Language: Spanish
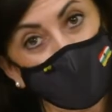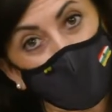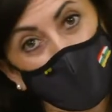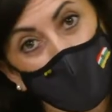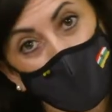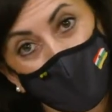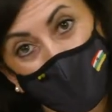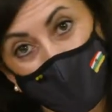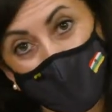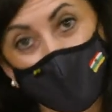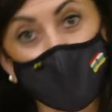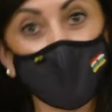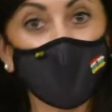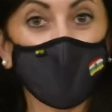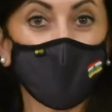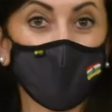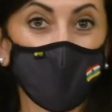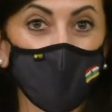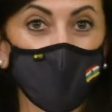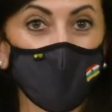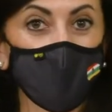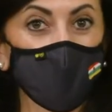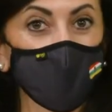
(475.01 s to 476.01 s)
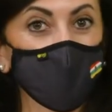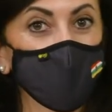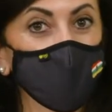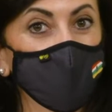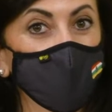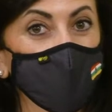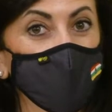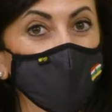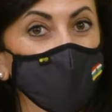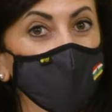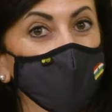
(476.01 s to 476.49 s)
a partir de
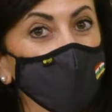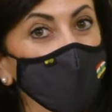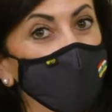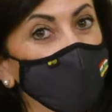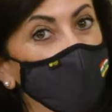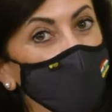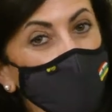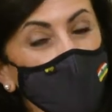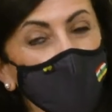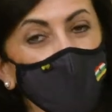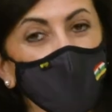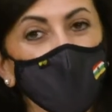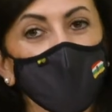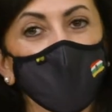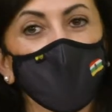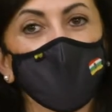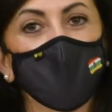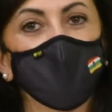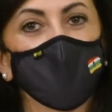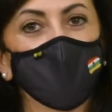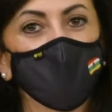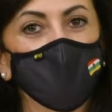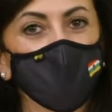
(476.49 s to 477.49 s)
febrero,